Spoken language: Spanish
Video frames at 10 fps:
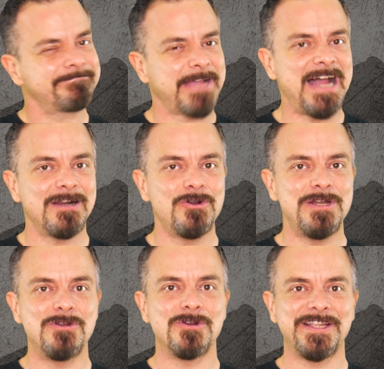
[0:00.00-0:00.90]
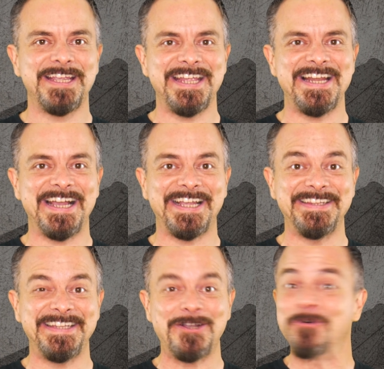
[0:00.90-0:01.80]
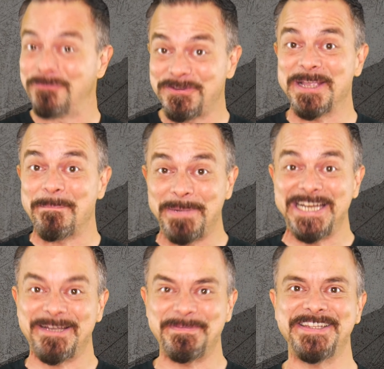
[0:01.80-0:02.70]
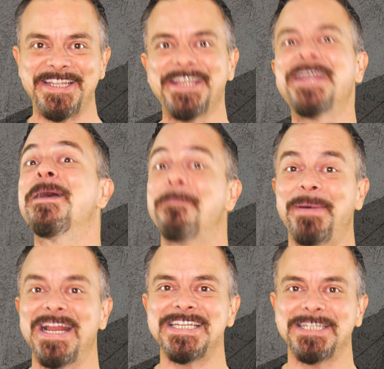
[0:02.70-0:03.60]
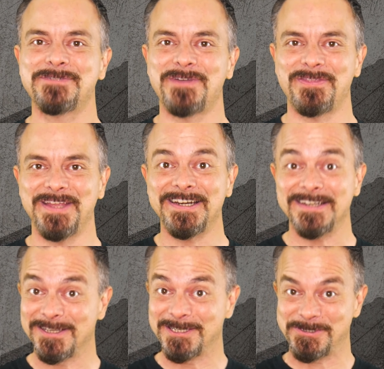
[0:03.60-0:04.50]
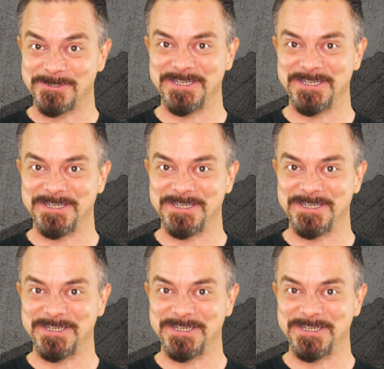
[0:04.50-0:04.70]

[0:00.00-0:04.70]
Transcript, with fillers: algo en lo que la gente confíe plenamente para satisfacer sus